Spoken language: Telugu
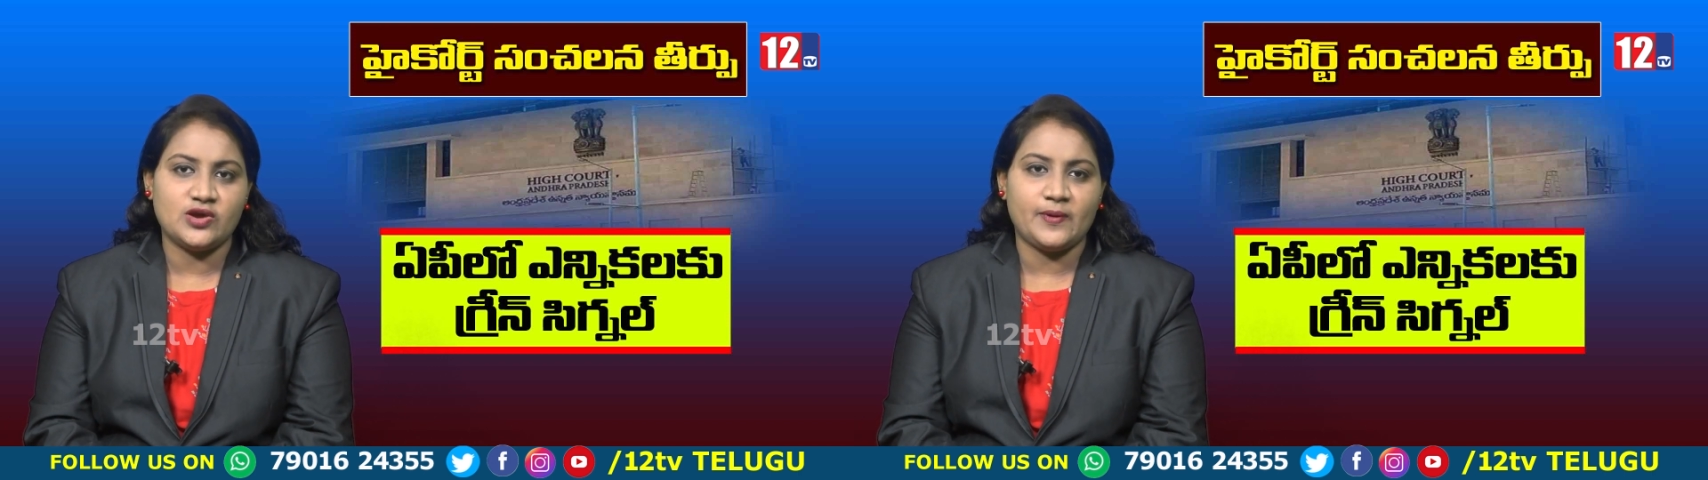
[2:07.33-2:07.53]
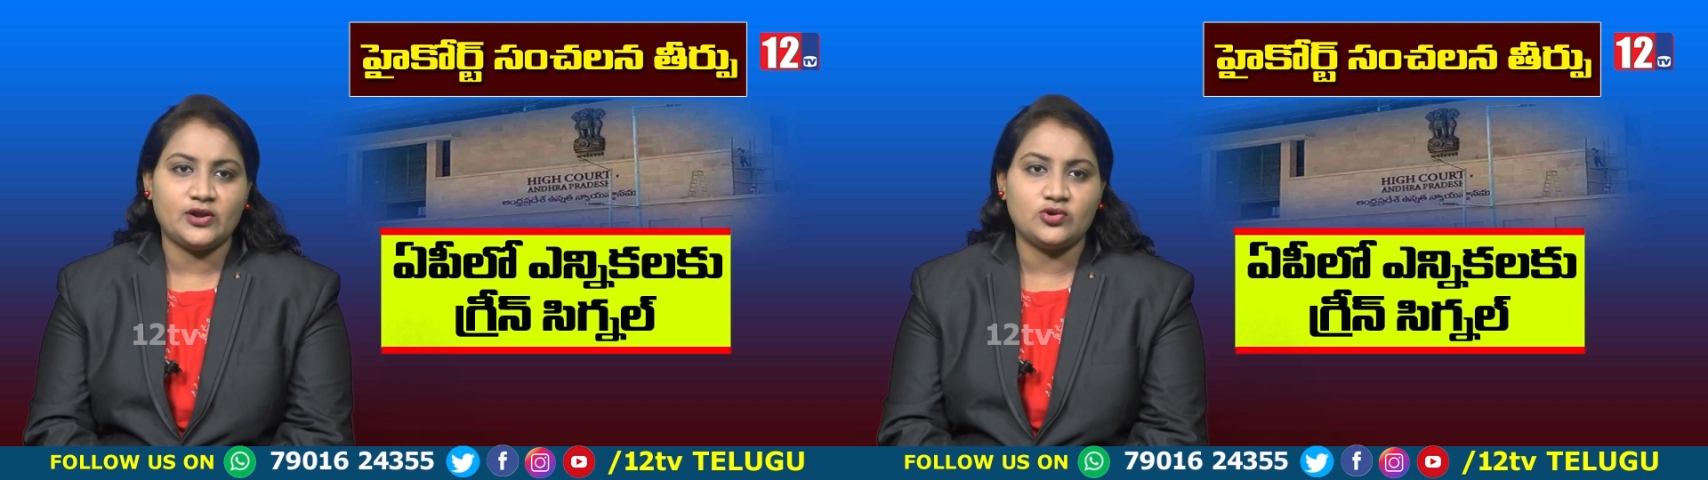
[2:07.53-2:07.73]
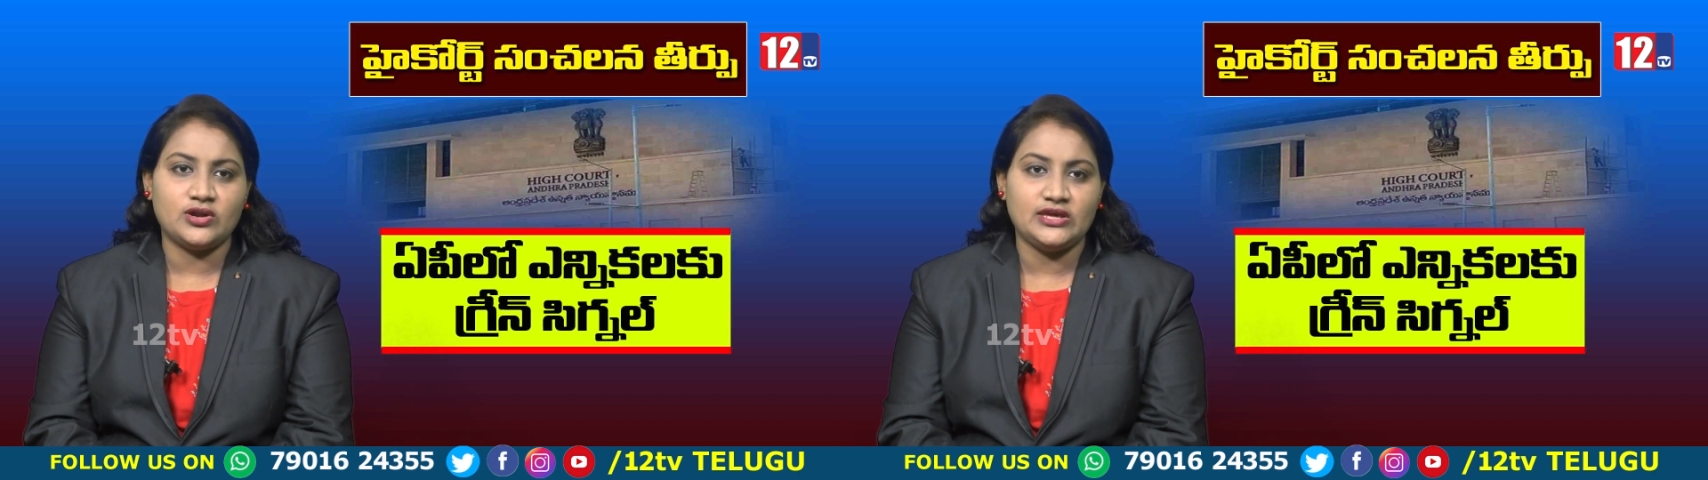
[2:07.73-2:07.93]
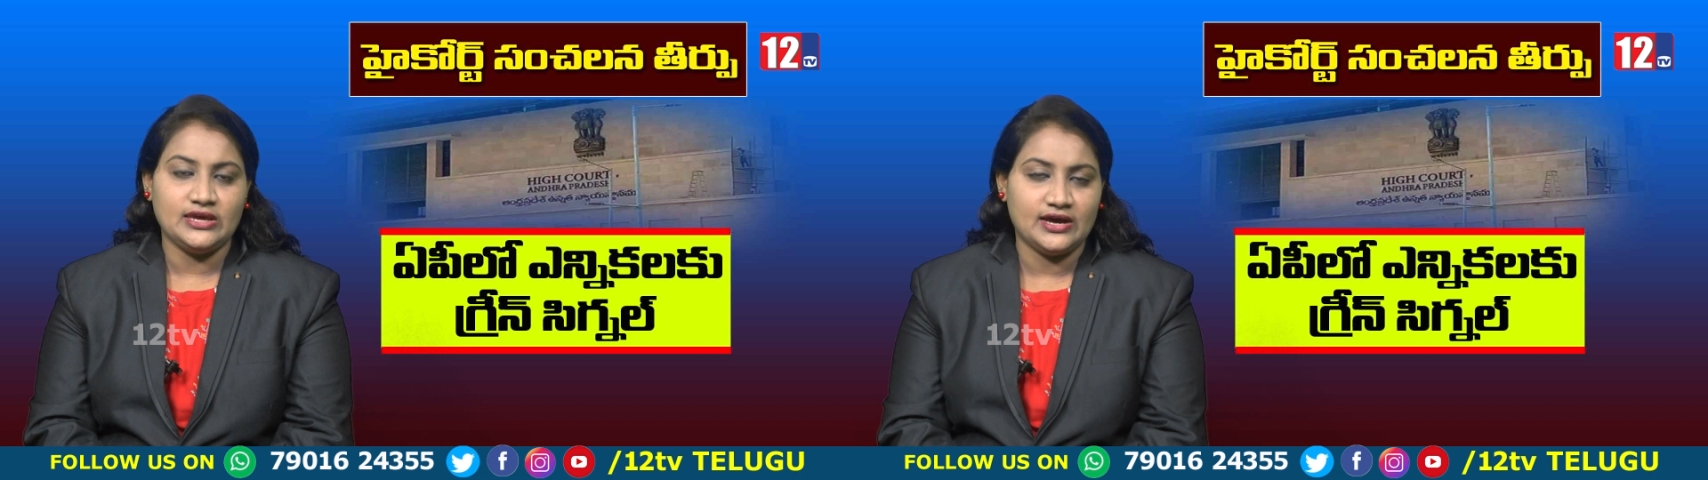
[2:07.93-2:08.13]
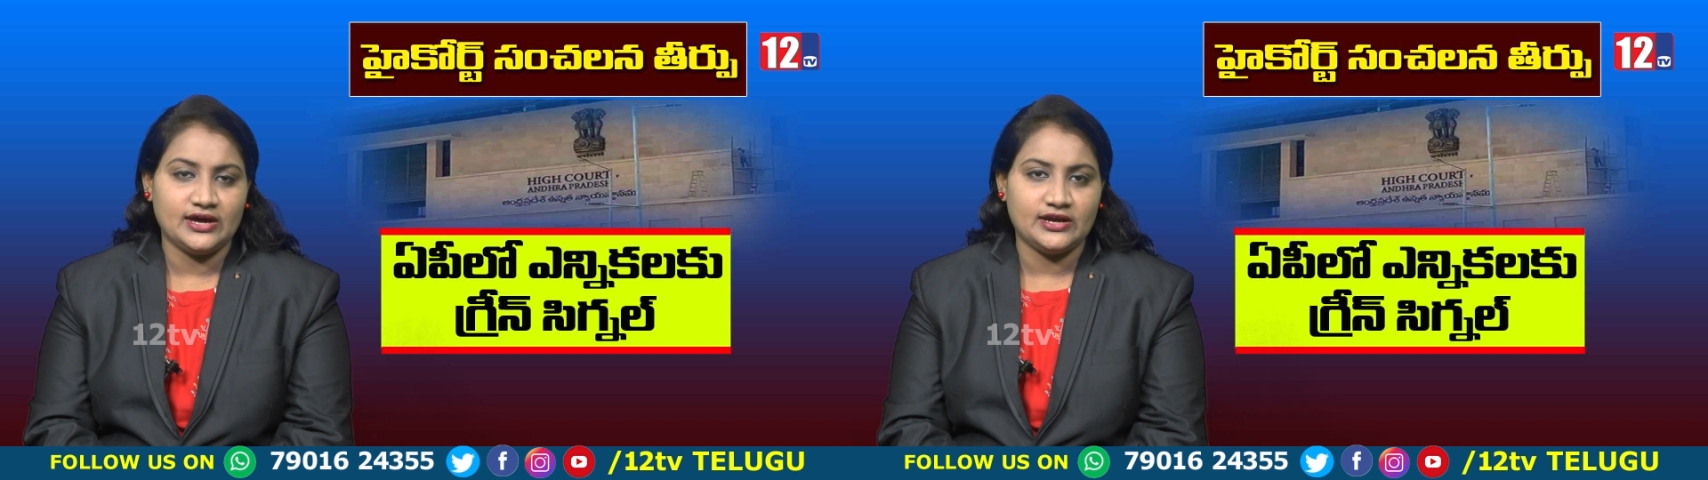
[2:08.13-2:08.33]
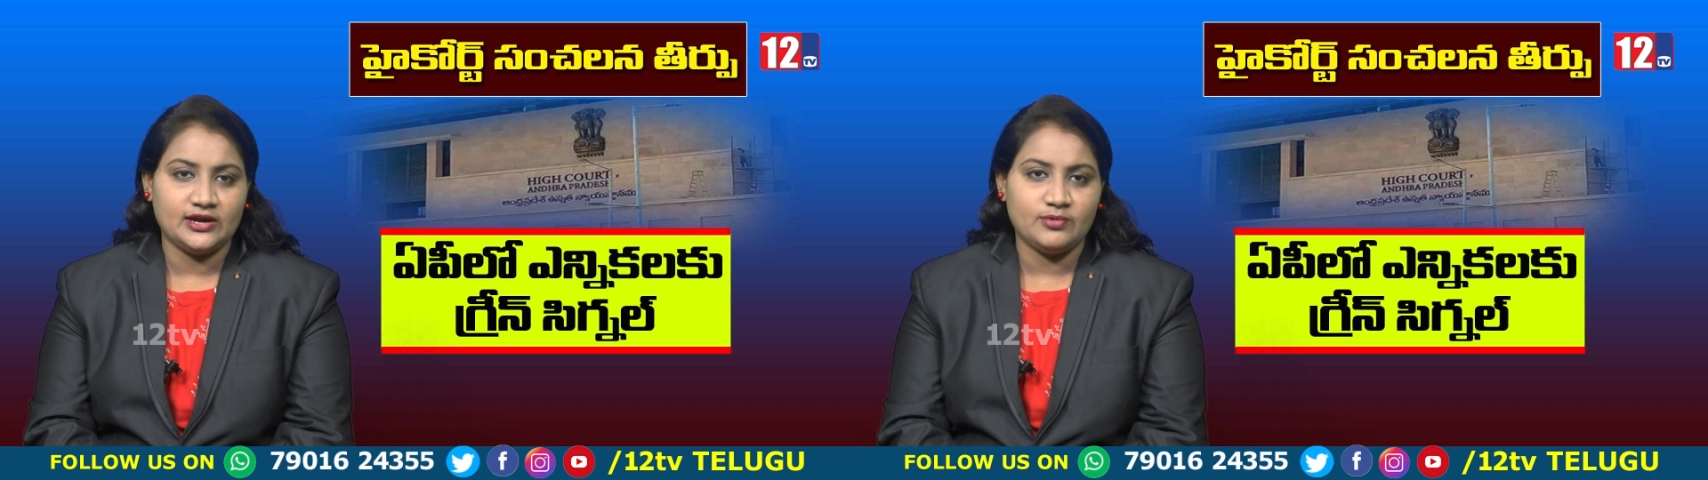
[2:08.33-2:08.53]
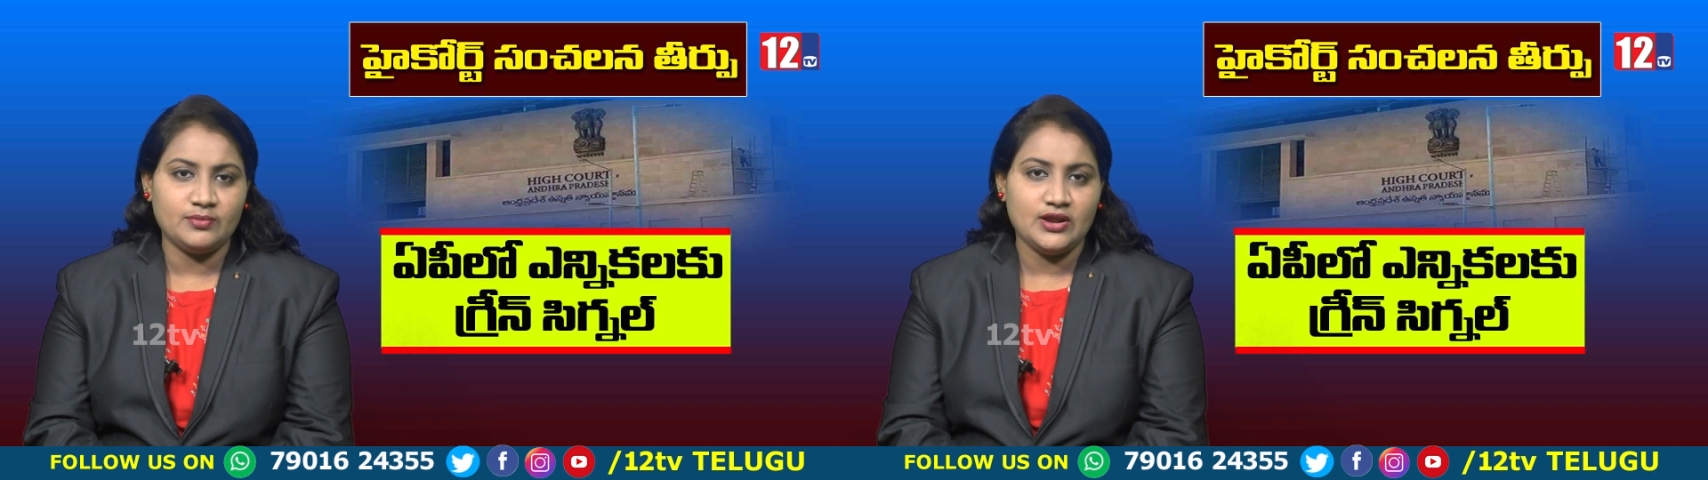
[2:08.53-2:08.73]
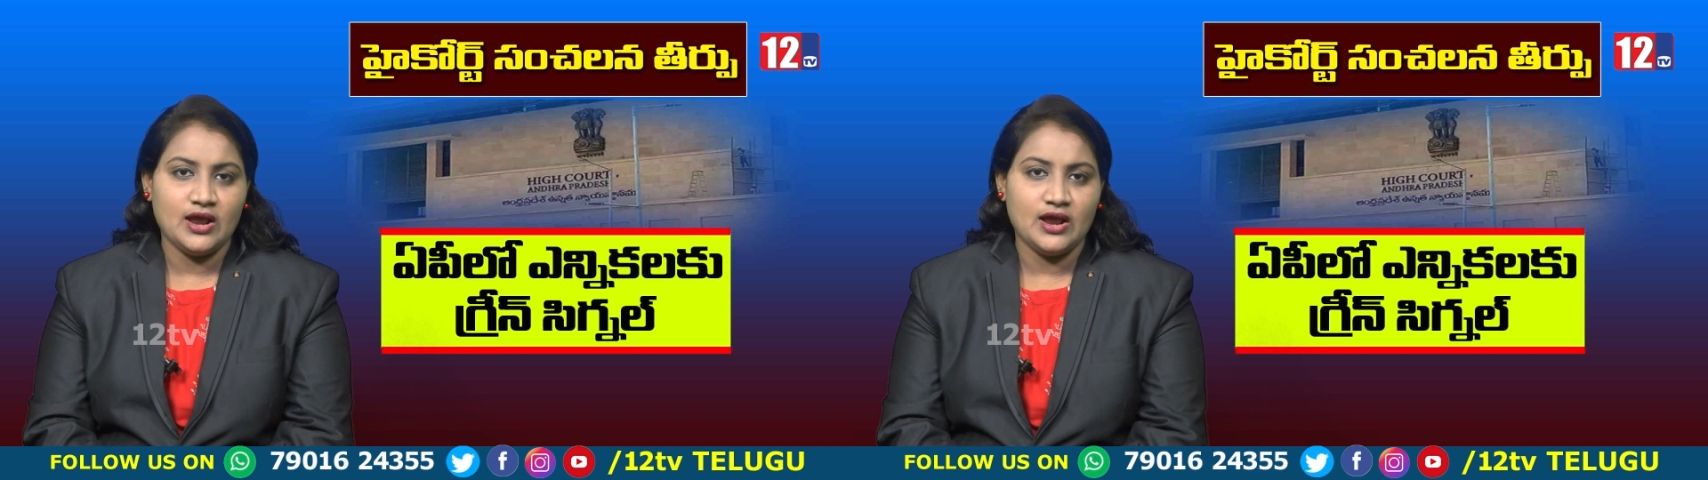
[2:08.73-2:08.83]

చేపట్టనున్న ఈ కార్యక్రమం